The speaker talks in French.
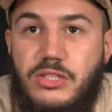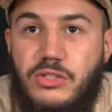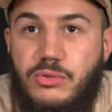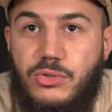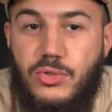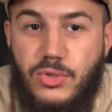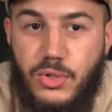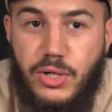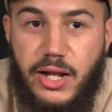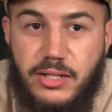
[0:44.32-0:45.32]
J'ai dit aux
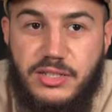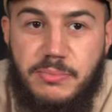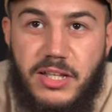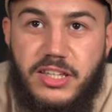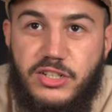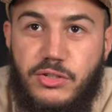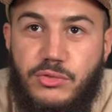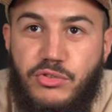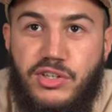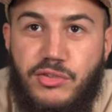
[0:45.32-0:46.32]
gens, allez-y, partagez
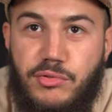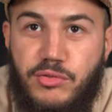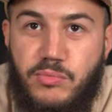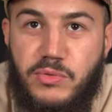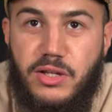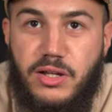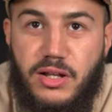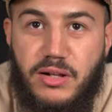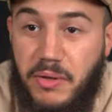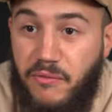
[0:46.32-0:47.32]
le truc et tout. Et tout le monde
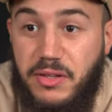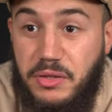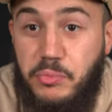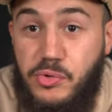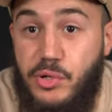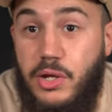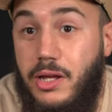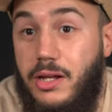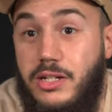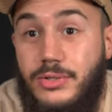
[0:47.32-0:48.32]
a. Ben, en vrai, c'est plus
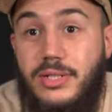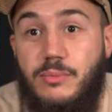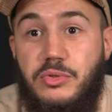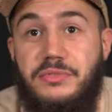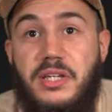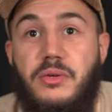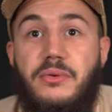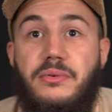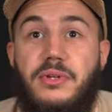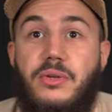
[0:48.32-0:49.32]
les gens qui me suivaient qui
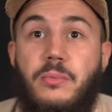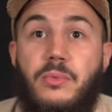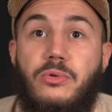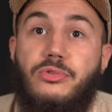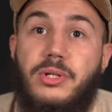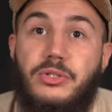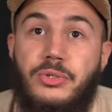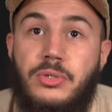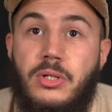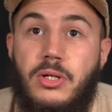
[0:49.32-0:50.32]
ont beaucoup joué le
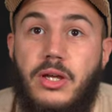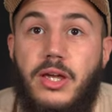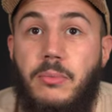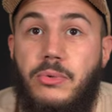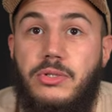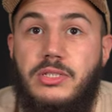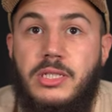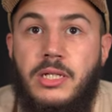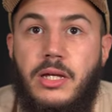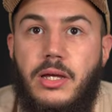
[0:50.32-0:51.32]
jeu, et moi
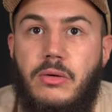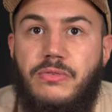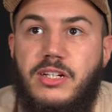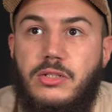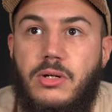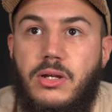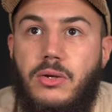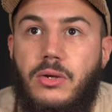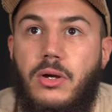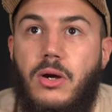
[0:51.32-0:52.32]
aussi. Et au final, je crois
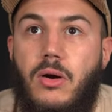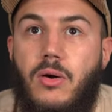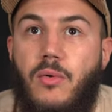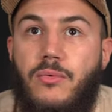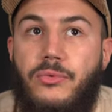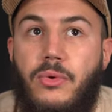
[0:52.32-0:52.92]
que on,